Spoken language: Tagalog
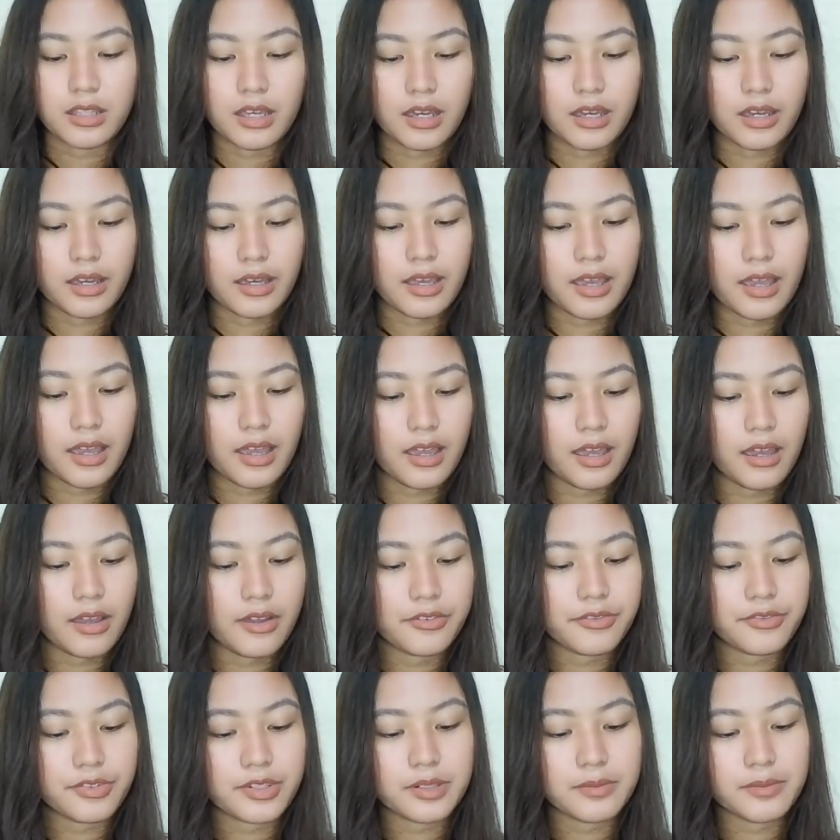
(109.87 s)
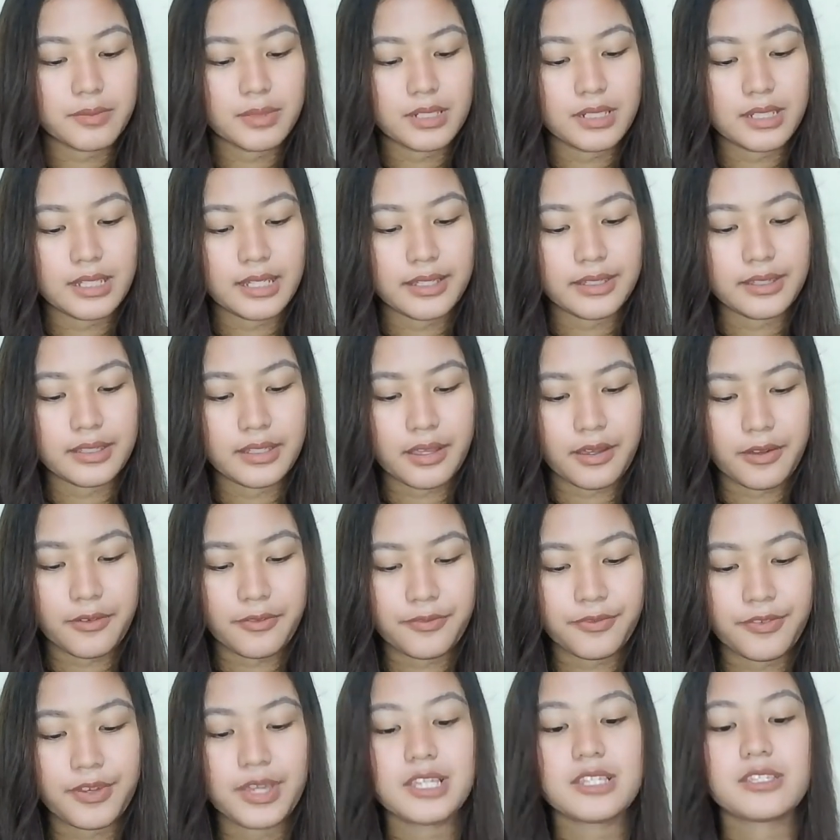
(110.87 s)
The
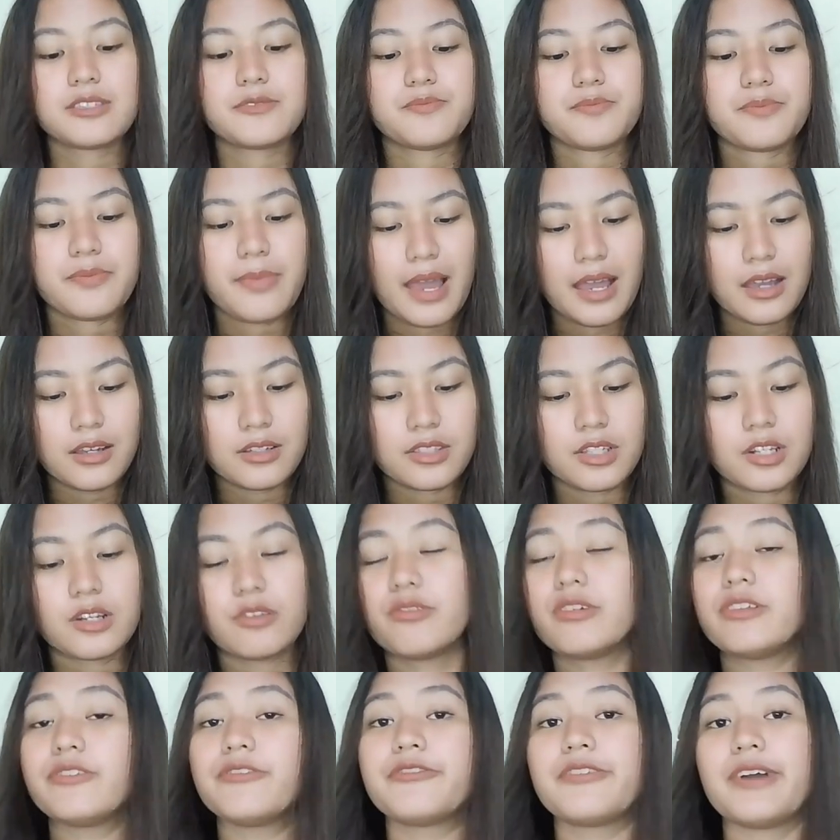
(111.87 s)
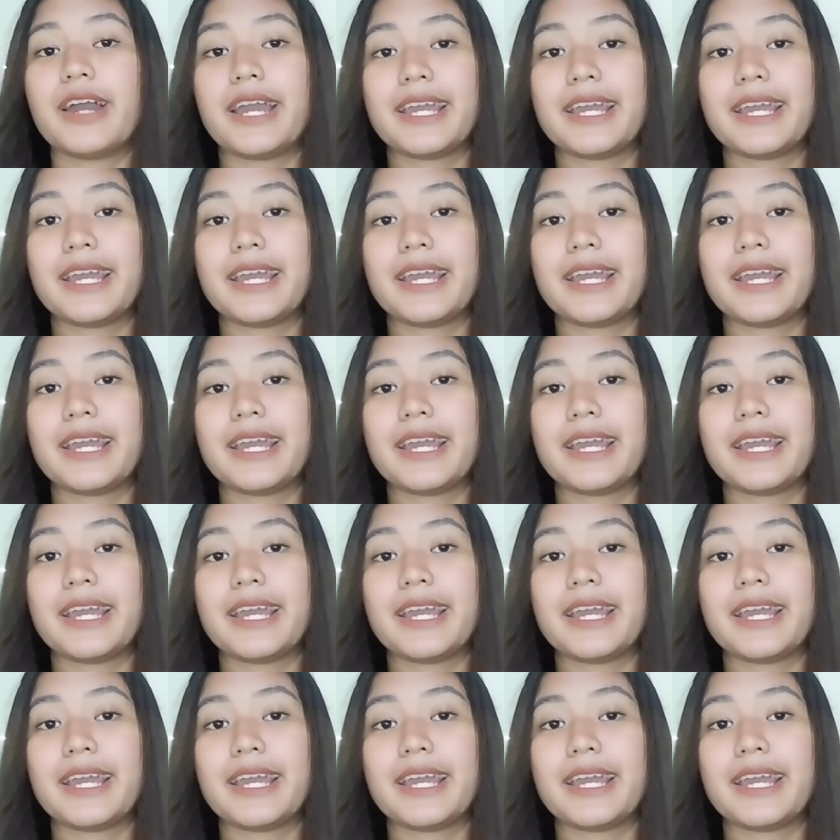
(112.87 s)
Everbelena Face Powder with